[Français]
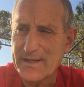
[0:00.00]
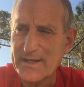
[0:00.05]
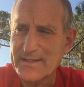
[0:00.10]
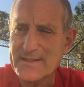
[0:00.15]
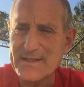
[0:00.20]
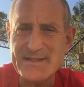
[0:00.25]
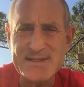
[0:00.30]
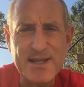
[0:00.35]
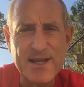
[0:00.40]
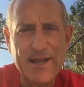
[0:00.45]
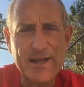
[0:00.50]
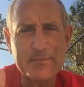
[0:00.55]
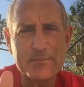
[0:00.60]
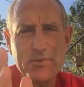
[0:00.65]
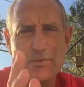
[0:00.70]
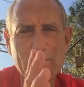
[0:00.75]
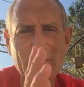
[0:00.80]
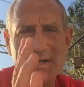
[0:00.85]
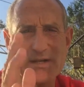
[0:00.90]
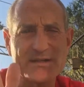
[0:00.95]
et c'est ça,
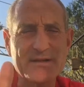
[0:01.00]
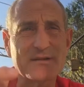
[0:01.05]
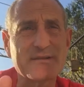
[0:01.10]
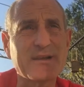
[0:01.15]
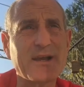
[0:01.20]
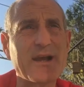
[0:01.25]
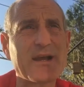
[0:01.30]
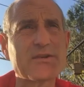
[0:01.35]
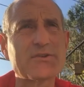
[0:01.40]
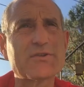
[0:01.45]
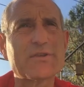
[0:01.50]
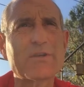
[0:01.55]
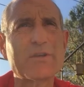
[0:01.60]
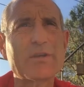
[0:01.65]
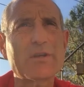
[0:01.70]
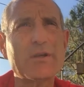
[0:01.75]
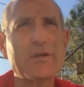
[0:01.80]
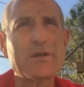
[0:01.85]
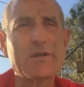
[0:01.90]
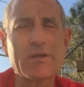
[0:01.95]
pour moi, le centrage.
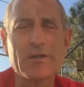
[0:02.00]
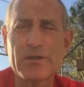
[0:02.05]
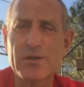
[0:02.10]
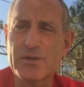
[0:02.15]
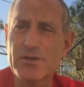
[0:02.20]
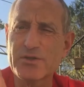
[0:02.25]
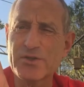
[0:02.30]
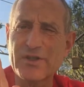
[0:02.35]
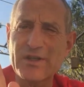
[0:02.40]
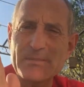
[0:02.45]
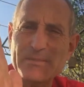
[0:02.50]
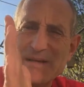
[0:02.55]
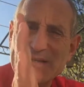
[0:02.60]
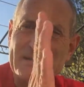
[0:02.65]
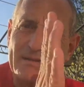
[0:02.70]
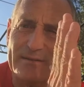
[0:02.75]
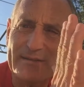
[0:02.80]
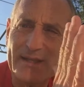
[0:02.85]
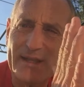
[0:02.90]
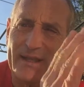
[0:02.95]
Je n'étais pas
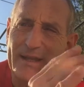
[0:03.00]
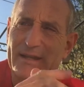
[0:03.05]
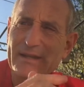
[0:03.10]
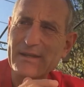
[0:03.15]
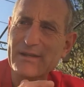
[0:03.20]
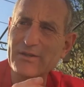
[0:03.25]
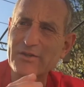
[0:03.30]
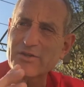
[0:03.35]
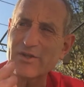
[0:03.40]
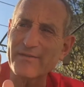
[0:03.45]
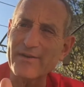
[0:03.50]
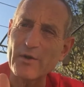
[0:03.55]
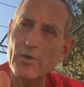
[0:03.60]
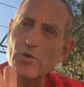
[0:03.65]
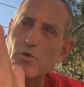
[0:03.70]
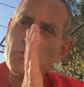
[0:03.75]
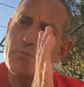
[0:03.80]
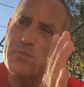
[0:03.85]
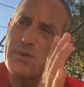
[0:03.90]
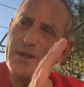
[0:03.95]
centré. J'avais
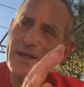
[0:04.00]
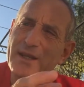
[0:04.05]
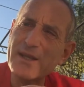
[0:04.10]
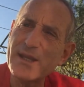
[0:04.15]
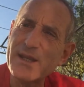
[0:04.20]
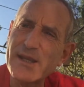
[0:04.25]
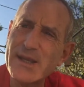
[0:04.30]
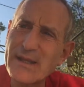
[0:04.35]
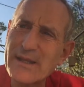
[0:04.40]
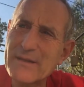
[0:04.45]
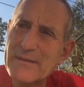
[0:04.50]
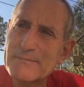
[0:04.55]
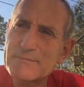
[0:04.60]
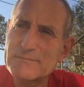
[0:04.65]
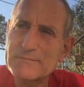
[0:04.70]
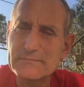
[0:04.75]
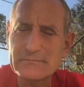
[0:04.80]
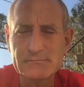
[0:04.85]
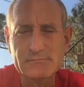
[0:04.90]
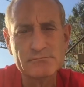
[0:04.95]
oublié
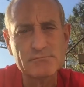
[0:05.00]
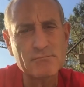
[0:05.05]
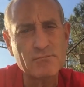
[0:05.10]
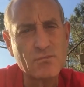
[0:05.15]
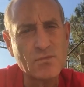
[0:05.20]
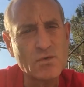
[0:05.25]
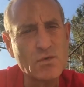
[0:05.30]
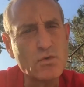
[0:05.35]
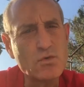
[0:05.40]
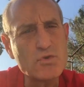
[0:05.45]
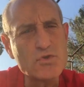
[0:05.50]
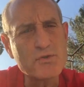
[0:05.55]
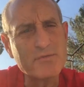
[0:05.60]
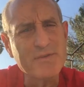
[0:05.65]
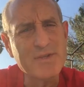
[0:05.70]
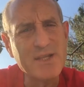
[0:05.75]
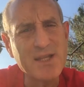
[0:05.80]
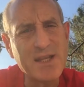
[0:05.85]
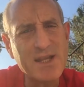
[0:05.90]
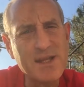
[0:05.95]
d'où je
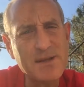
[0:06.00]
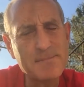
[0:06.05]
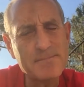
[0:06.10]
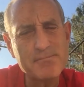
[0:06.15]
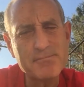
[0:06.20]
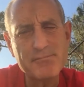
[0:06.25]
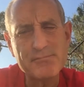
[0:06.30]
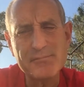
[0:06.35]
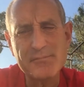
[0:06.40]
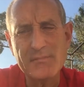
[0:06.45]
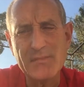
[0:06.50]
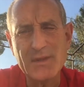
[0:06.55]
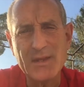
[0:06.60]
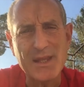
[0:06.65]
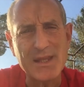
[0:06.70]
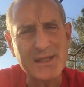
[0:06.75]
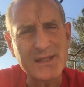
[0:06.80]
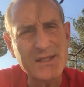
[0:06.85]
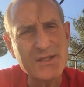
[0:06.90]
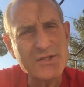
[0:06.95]
venais
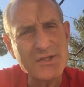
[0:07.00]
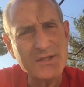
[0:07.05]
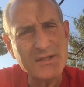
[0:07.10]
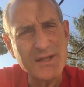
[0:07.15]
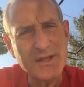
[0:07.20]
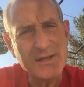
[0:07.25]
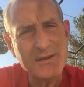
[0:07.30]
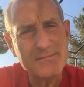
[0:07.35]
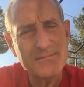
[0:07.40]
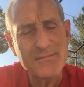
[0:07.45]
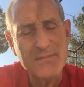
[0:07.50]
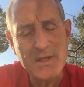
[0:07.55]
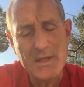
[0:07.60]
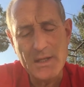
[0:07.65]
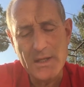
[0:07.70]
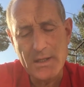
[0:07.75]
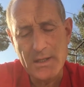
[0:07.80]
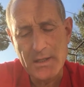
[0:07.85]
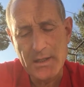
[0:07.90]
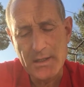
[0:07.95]
et qui j'étais.
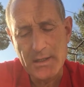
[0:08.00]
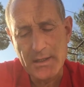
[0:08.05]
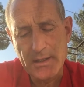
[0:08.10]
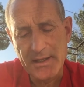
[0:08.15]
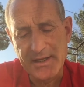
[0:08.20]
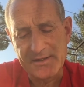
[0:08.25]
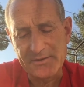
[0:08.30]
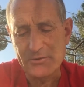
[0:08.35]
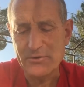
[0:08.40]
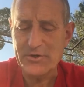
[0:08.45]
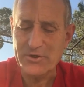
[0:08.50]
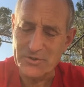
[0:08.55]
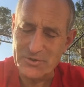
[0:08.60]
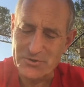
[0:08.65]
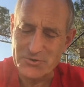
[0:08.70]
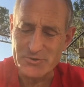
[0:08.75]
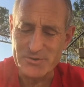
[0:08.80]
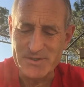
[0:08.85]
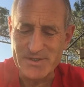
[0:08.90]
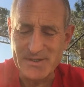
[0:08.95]
Et donc,
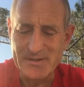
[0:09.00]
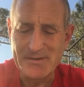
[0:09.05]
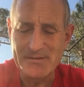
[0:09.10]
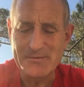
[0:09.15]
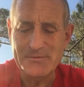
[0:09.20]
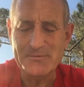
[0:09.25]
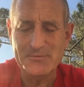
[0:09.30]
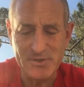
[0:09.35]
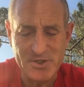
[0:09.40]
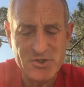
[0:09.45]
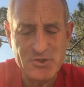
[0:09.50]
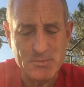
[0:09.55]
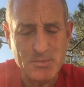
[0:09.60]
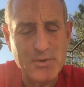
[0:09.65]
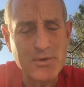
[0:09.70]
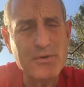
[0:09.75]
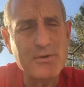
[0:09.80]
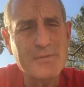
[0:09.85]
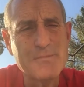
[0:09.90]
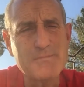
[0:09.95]
je lui dis, oui, je
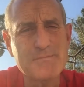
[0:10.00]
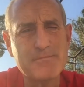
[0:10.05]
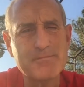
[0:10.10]
peux.